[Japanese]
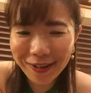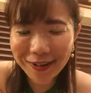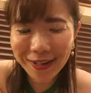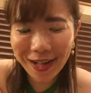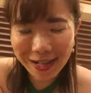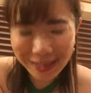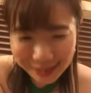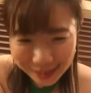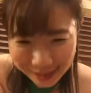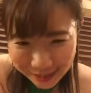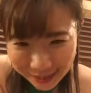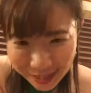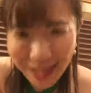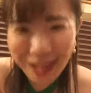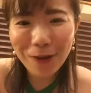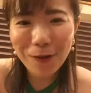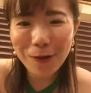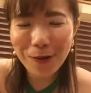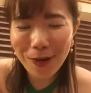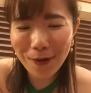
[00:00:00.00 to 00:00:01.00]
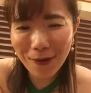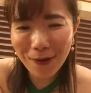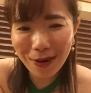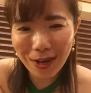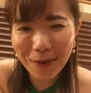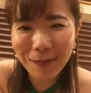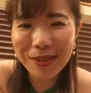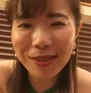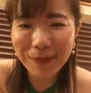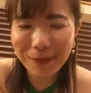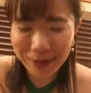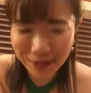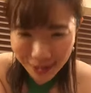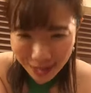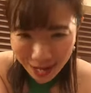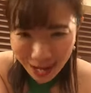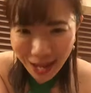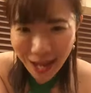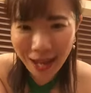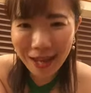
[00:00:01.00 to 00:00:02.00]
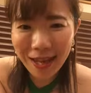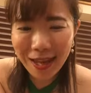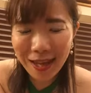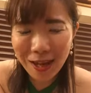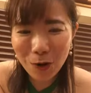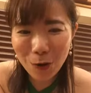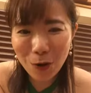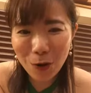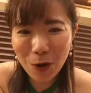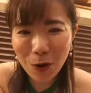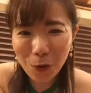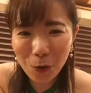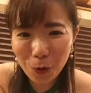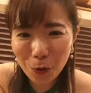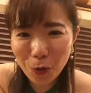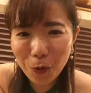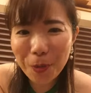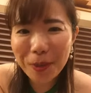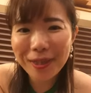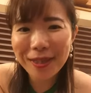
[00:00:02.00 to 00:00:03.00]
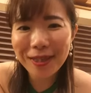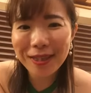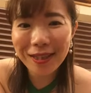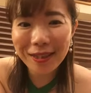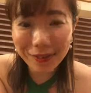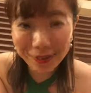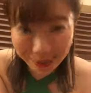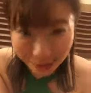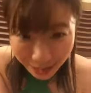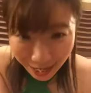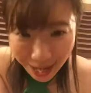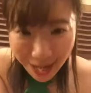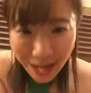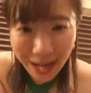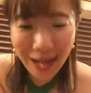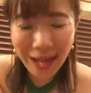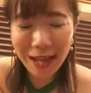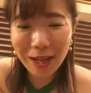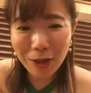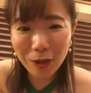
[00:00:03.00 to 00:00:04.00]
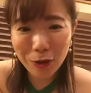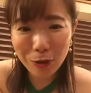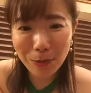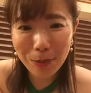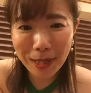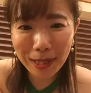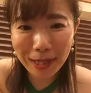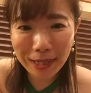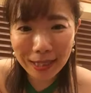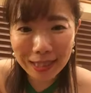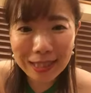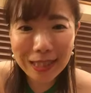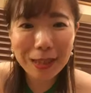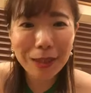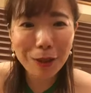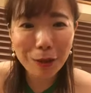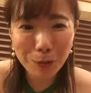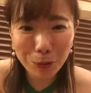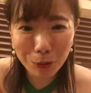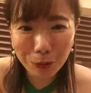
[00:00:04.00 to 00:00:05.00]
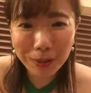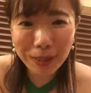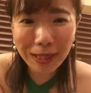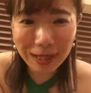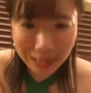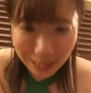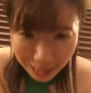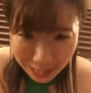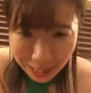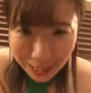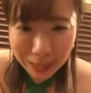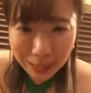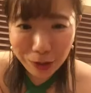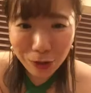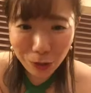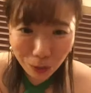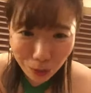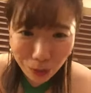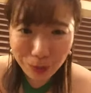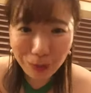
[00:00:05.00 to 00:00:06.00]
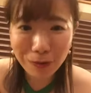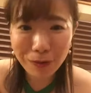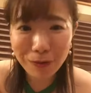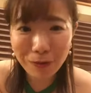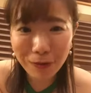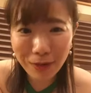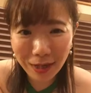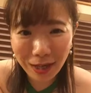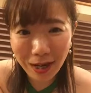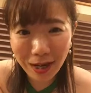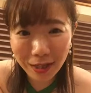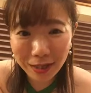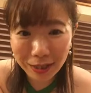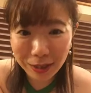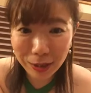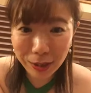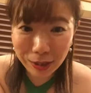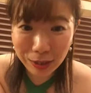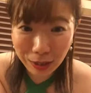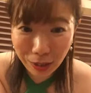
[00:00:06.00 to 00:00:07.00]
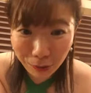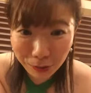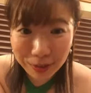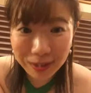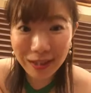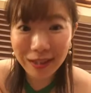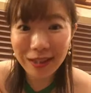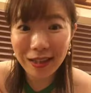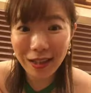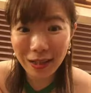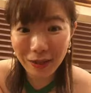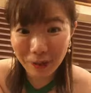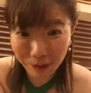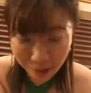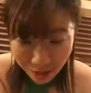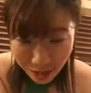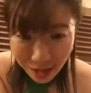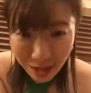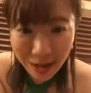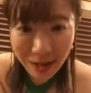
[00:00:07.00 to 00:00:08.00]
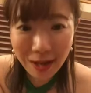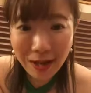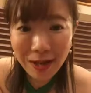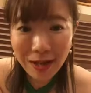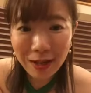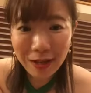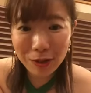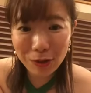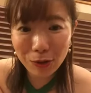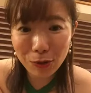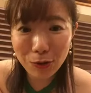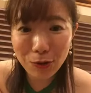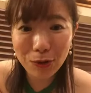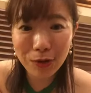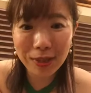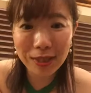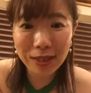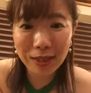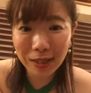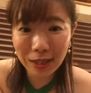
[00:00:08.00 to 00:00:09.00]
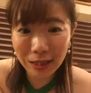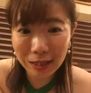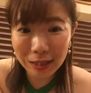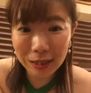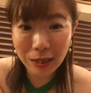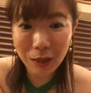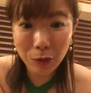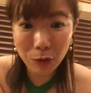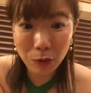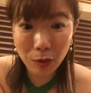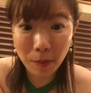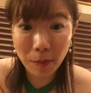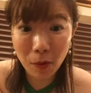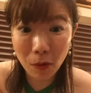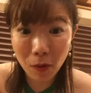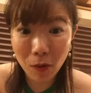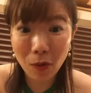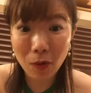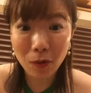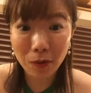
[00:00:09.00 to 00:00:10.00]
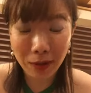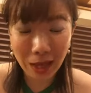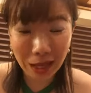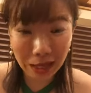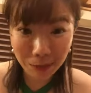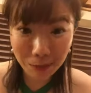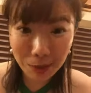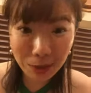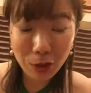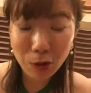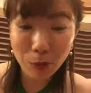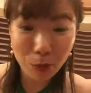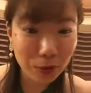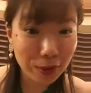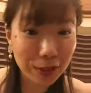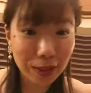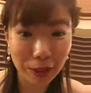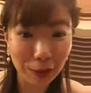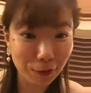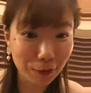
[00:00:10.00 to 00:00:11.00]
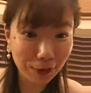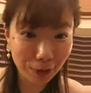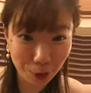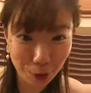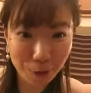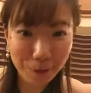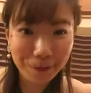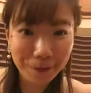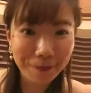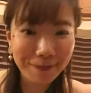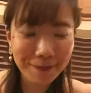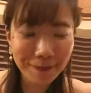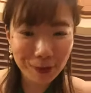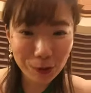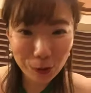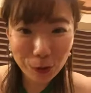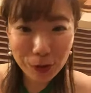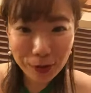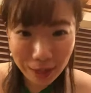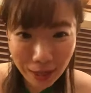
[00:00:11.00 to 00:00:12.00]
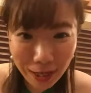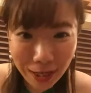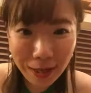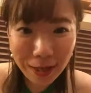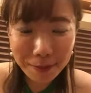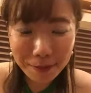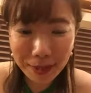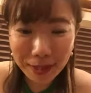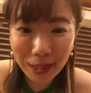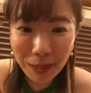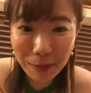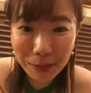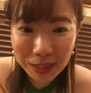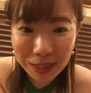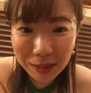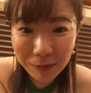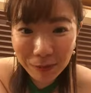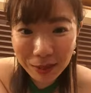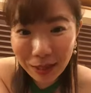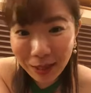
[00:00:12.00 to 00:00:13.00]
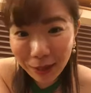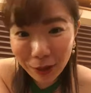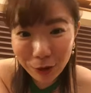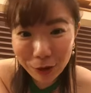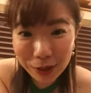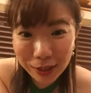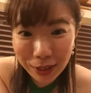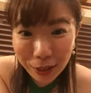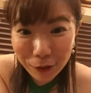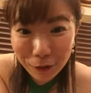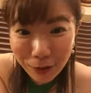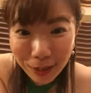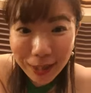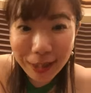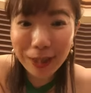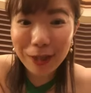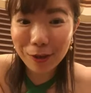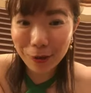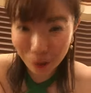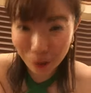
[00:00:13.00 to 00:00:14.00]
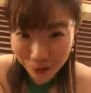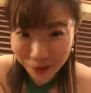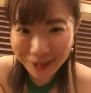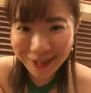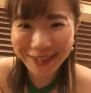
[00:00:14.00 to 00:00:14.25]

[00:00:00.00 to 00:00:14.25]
なんせ親は神様で親を喜ばせたくて生まれてきちゃってるもんだからちょっとその親が悲しい顔しちゃったりとか強く言っちゃったりしたことはもうてきめんに覚えちゃってるわけよそして、まあ、魂磨きをしていくわけですよ